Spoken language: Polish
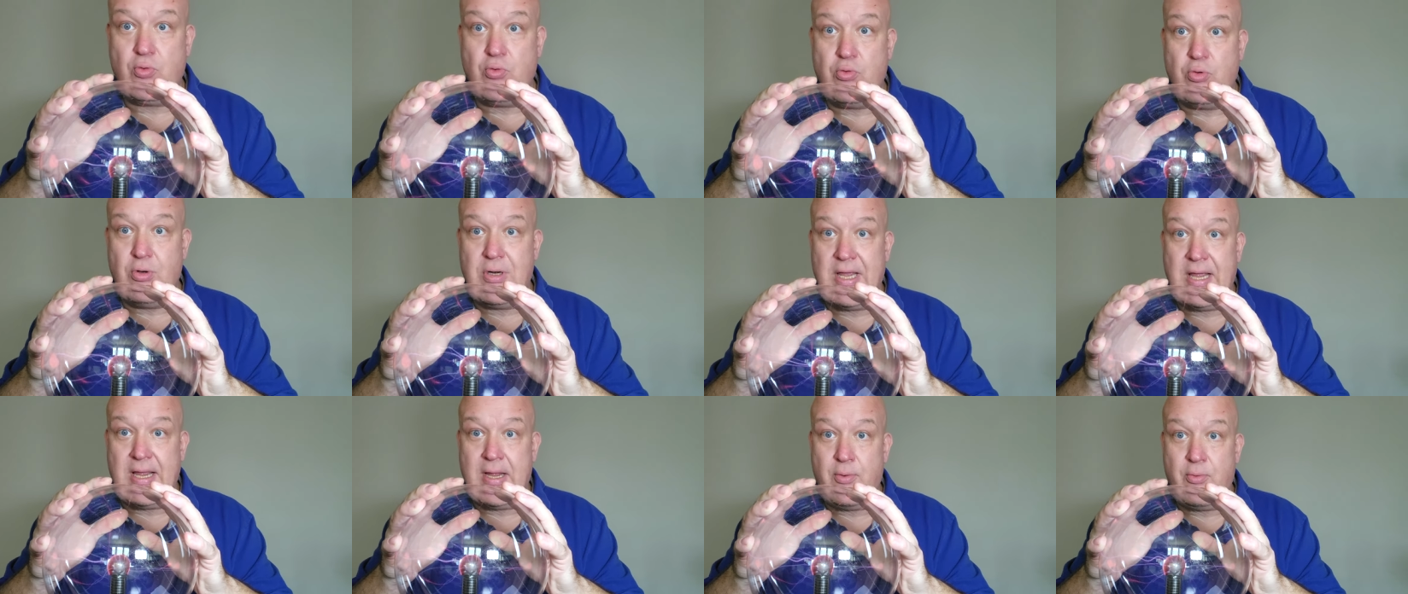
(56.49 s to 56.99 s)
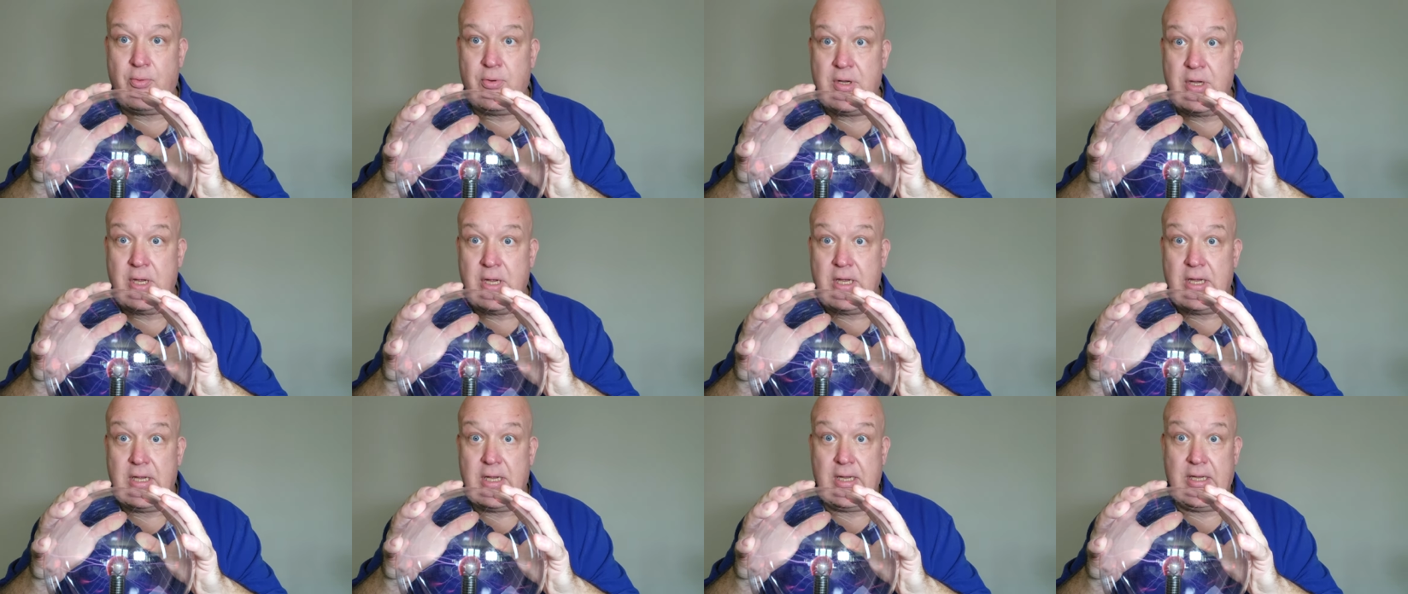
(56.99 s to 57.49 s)
kulę
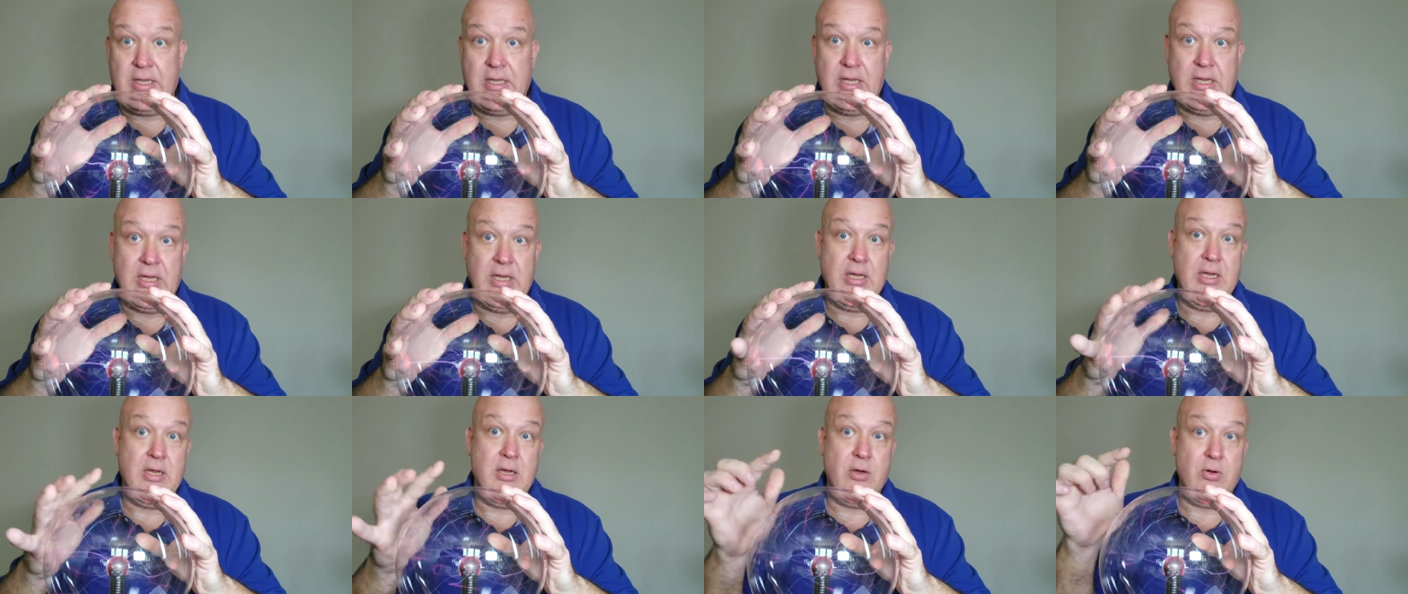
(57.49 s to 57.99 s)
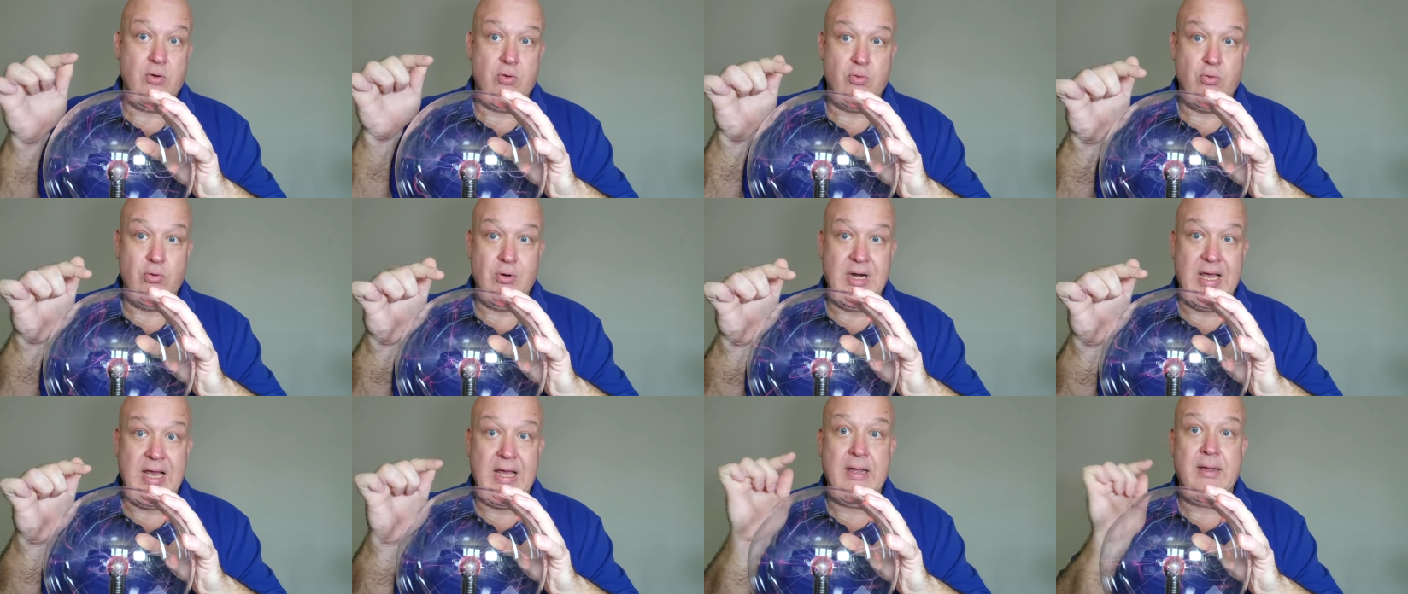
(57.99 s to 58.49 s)
i
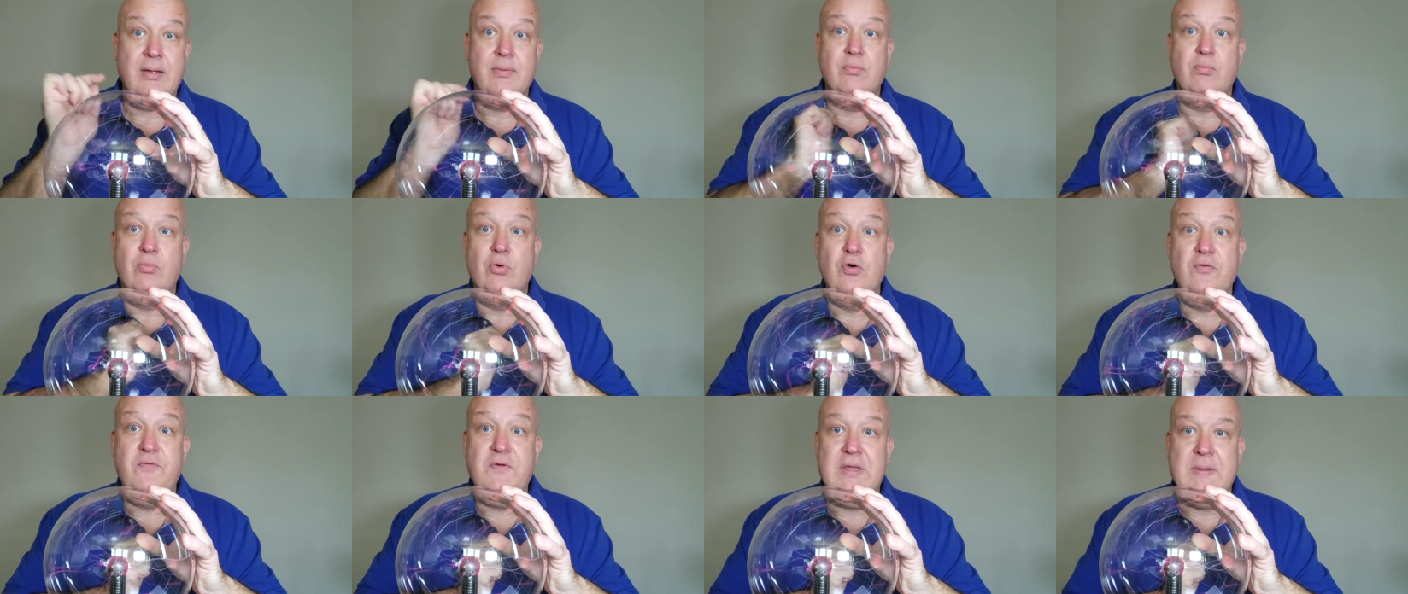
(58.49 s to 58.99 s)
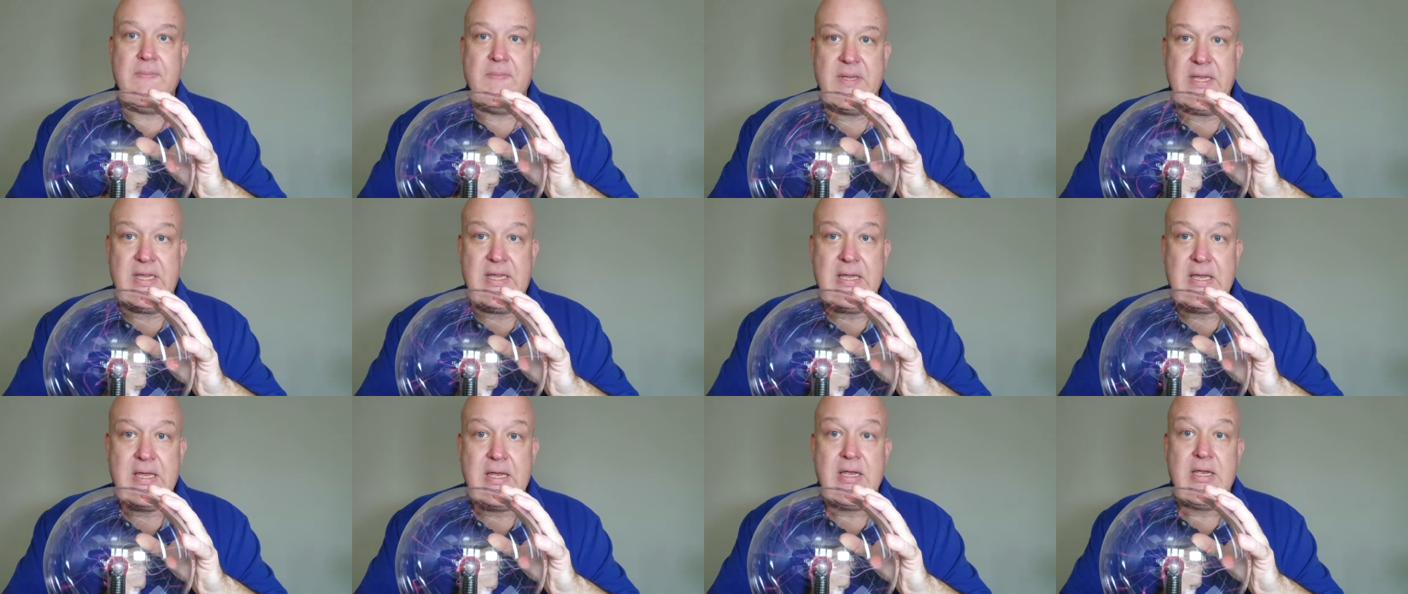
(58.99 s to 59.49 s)
kula mówi
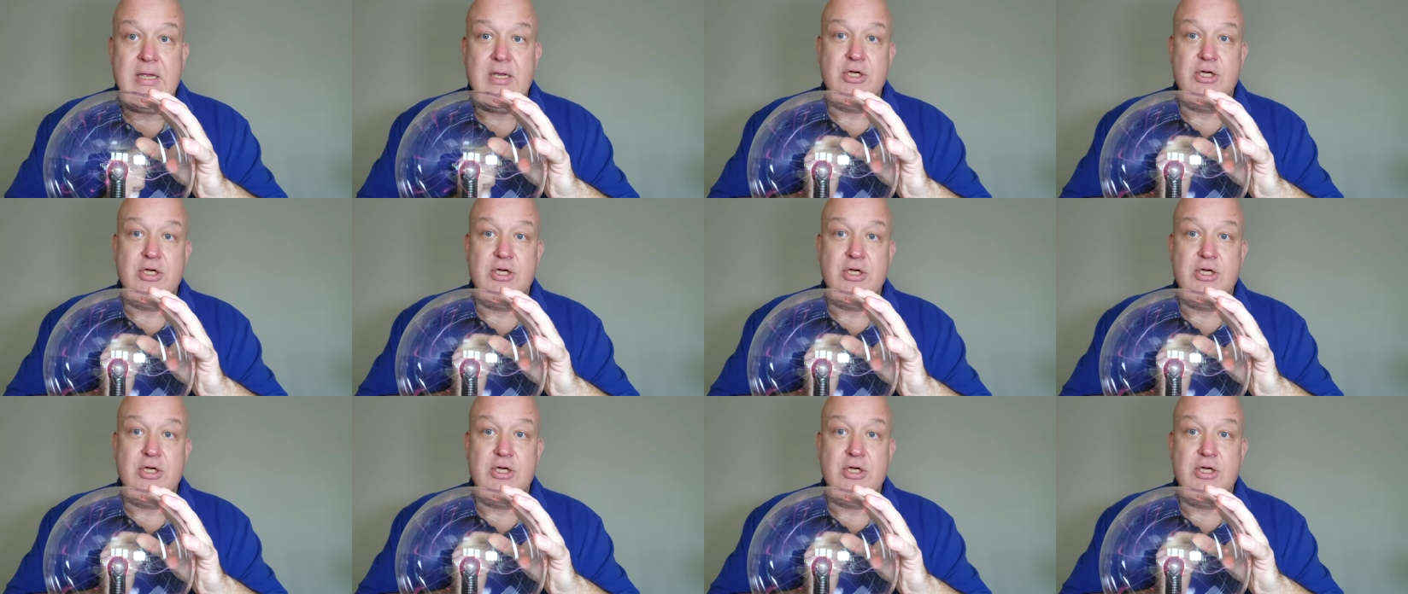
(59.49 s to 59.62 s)
mi,